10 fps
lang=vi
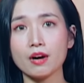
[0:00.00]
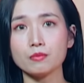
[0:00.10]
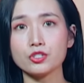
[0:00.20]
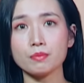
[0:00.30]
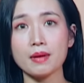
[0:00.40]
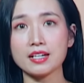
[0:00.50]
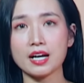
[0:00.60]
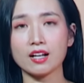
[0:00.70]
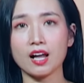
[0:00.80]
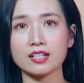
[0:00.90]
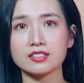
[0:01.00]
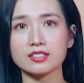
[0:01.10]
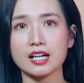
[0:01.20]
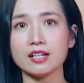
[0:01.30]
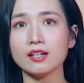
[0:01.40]
vọng Japan Airlines
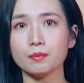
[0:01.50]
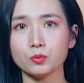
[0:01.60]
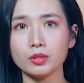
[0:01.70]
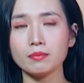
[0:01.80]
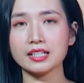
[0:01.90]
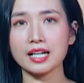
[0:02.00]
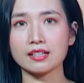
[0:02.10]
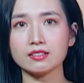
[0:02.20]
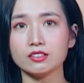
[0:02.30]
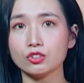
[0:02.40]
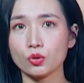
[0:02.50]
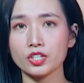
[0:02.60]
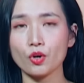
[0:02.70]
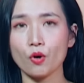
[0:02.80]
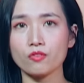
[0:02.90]
sẽ lập tuyến bay thẳng giữa
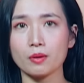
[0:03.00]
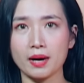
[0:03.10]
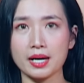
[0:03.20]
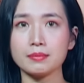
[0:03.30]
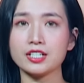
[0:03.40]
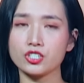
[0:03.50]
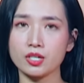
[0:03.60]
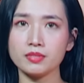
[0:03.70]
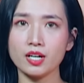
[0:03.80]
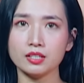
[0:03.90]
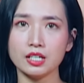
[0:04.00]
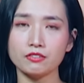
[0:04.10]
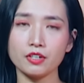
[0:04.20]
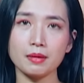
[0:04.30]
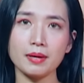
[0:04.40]
Tokyo và Miami sớm nhất
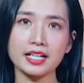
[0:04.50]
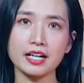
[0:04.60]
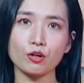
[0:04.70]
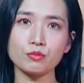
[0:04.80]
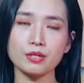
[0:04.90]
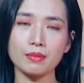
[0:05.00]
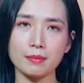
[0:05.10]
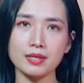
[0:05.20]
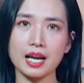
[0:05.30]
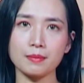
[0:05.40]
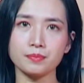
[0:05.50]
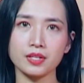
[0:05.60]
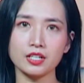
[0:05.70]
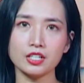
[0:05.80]
vào năm 2025.